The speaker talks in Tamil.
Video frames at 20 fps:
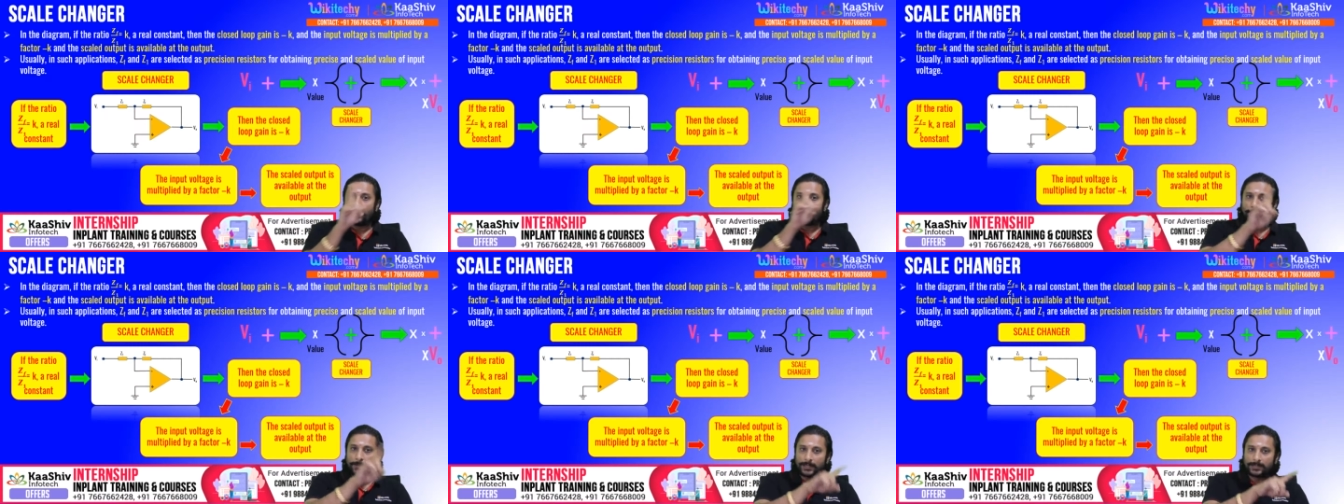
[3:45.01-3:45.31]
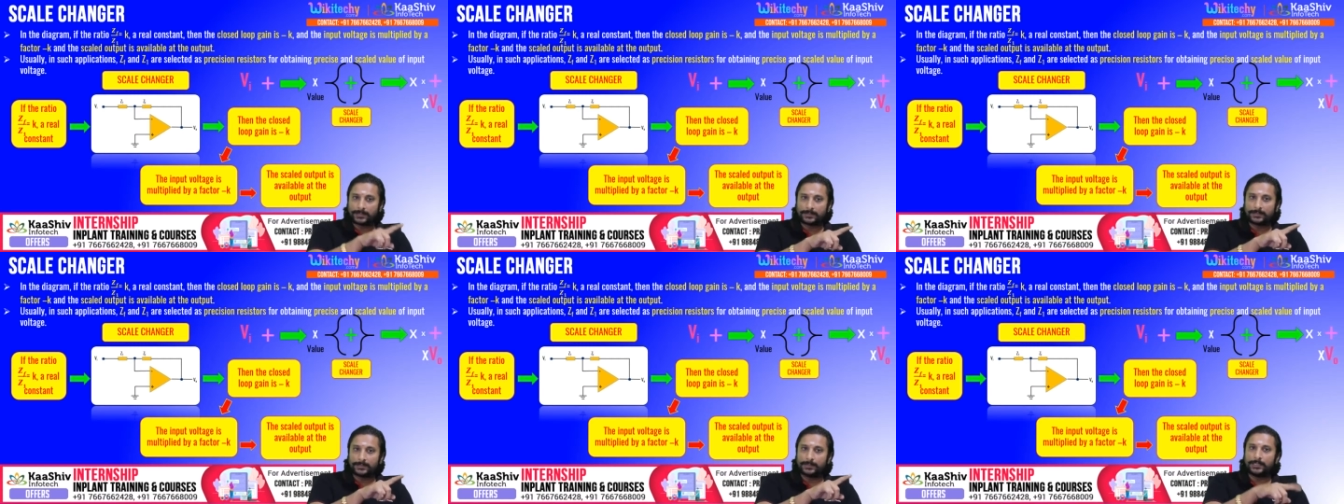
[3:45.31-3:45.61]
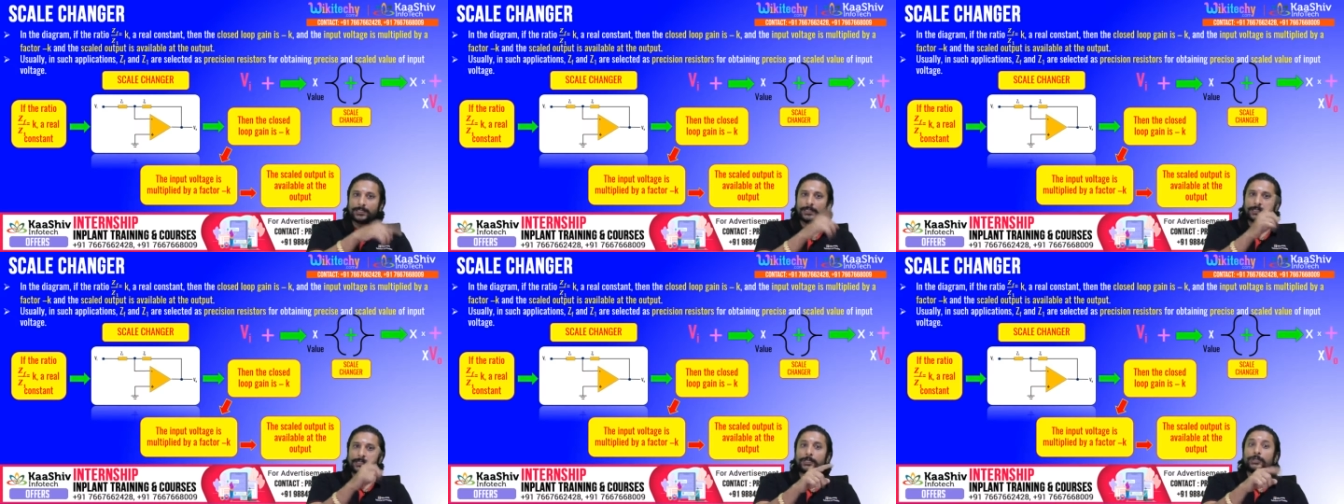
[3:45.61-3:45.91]
பத்து
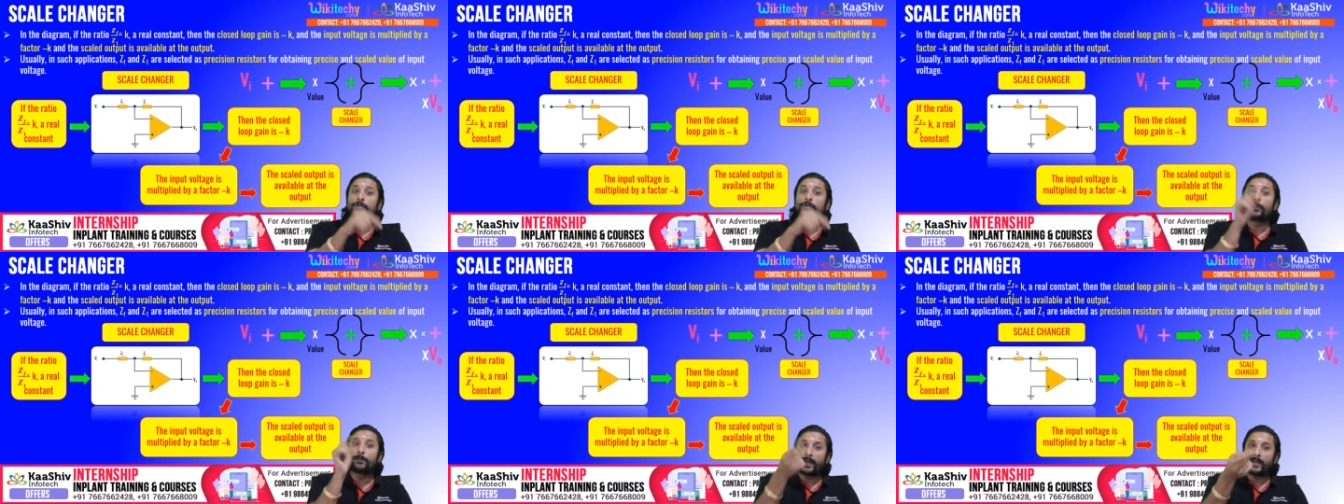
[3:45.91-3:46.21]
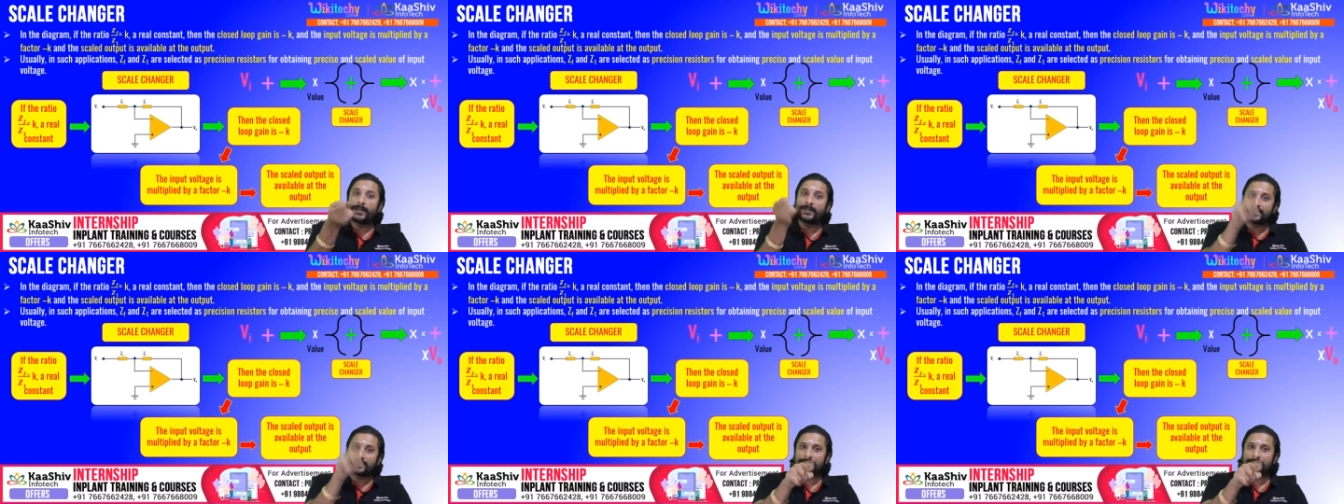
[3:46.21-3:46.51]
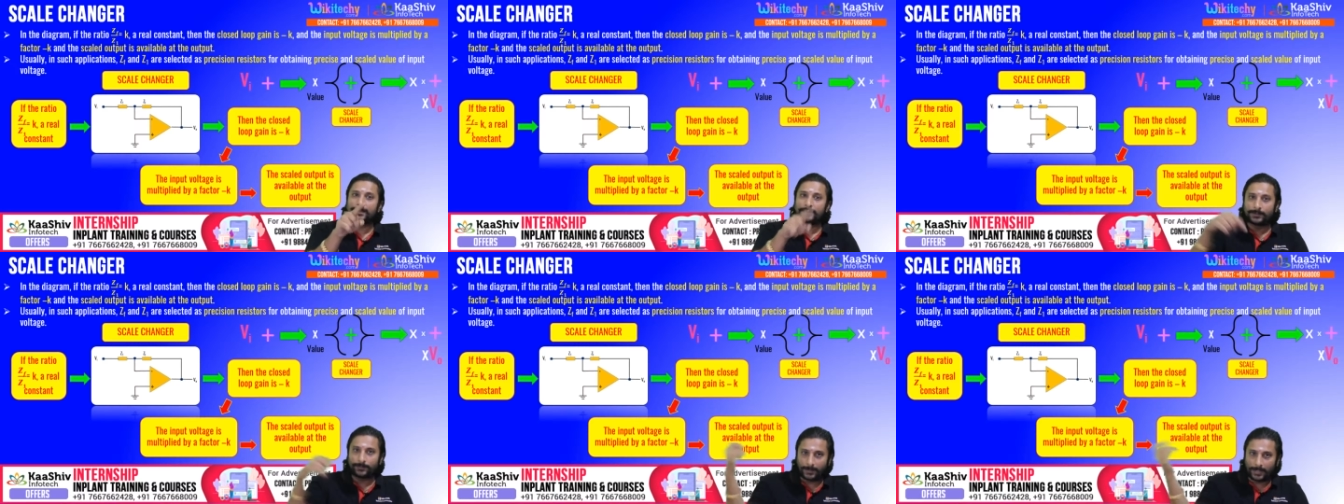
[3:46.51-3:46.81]
இன்ட்டு மைனஸ்
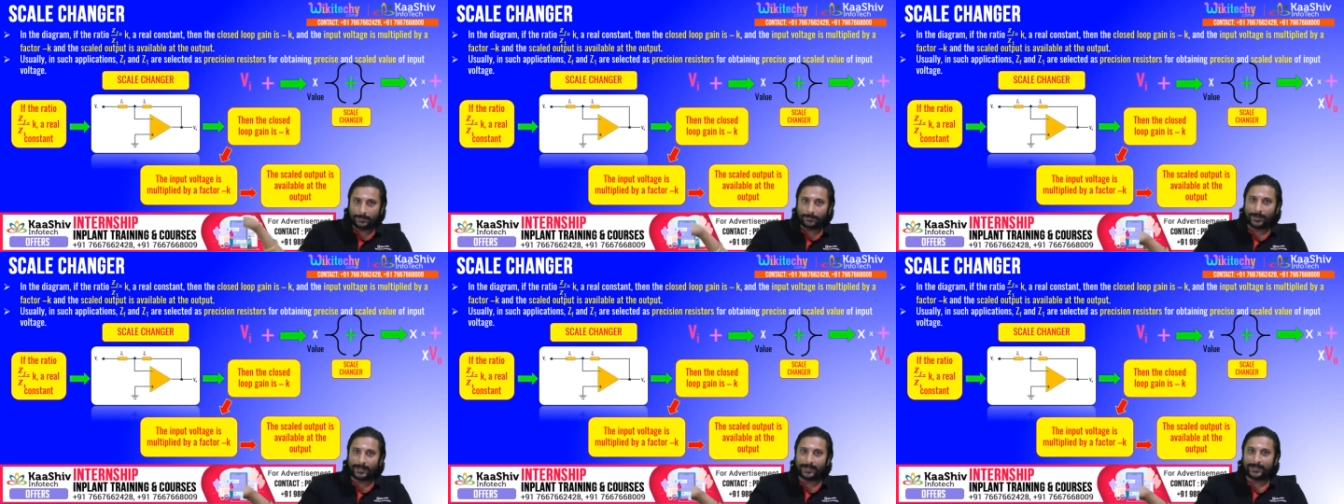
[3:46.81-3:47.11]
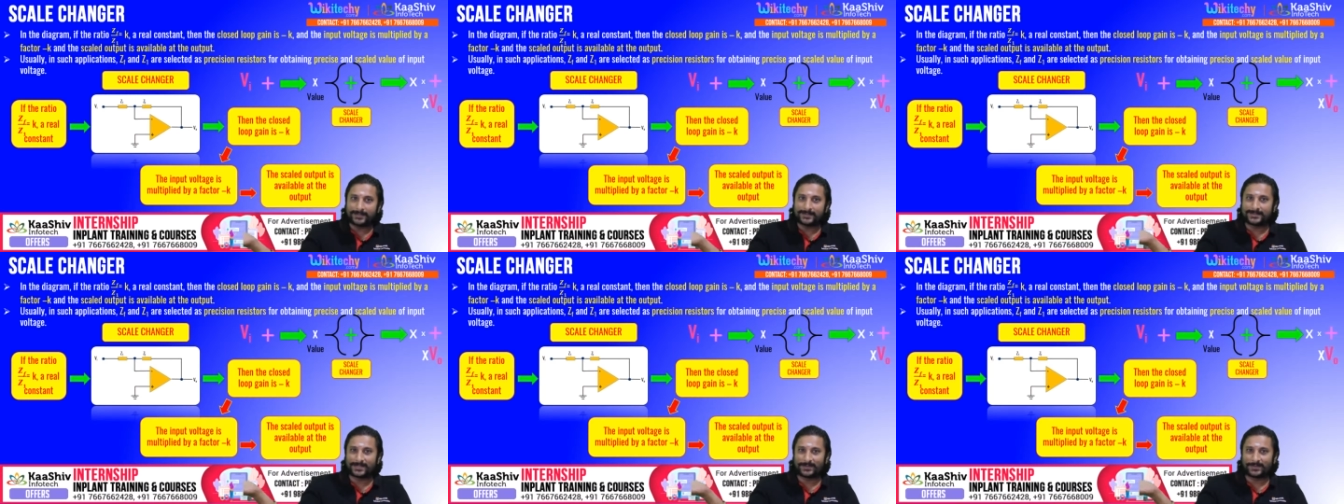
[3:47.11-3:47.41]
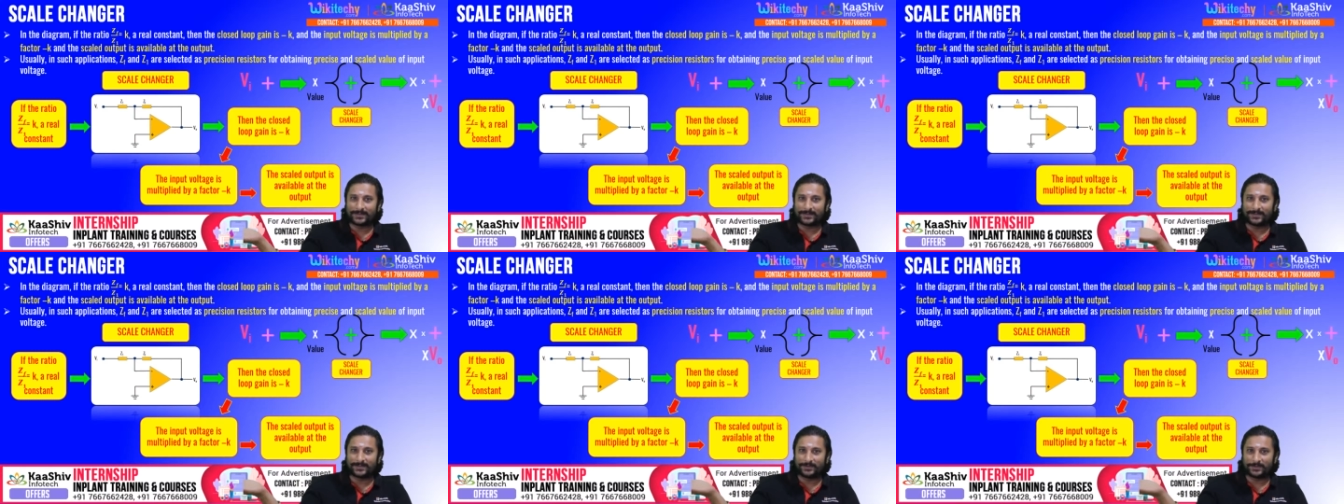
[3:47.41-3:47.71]
ரெண்டுன்னு பண்ணால் மைனஸ்
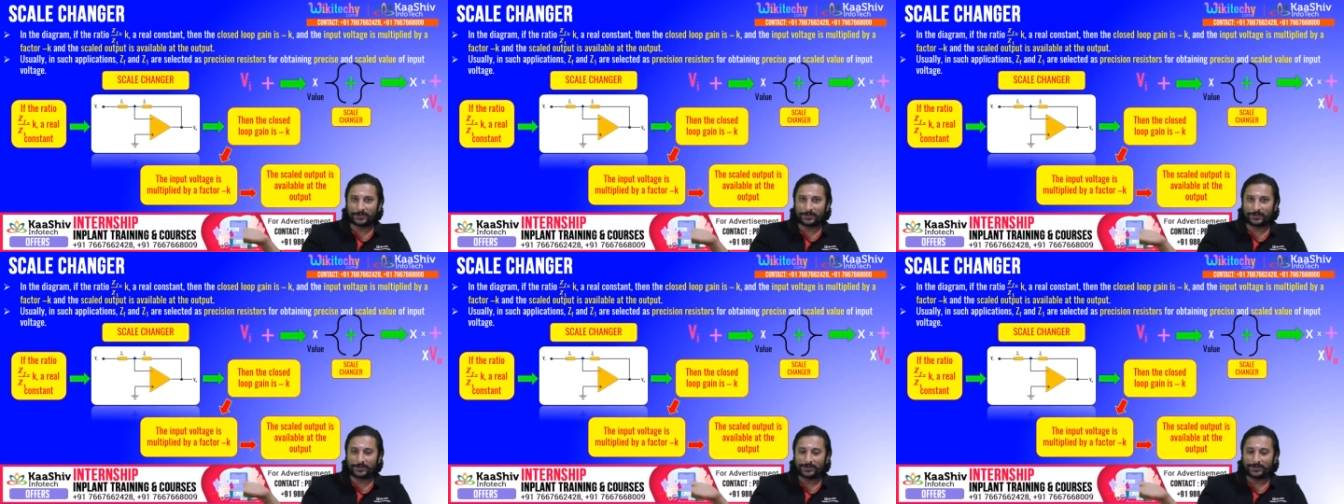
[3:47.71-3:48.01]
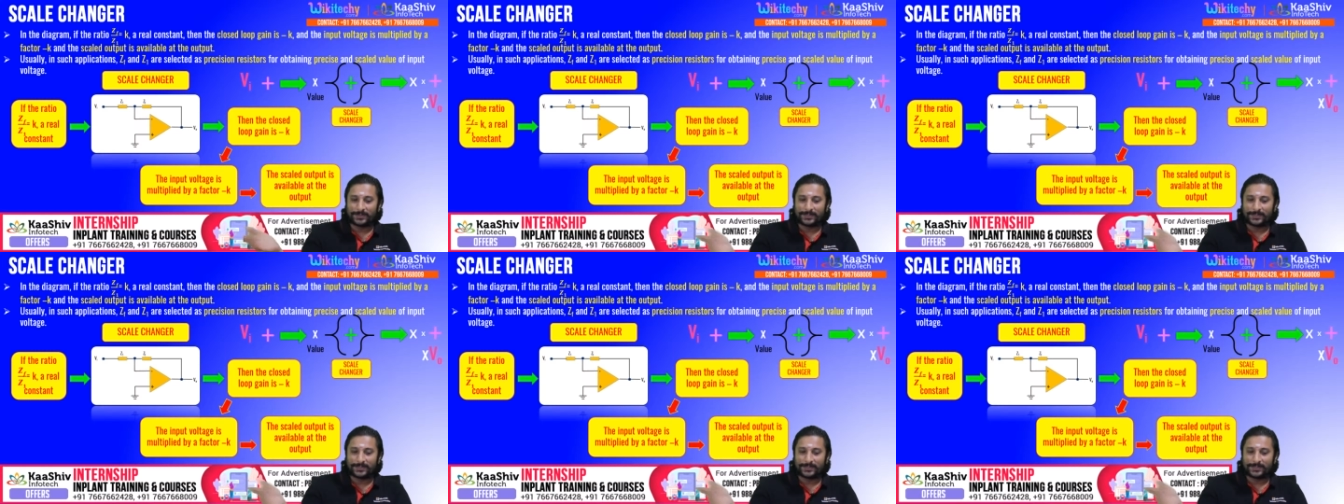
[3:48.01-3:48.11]
இருபதில் வரும்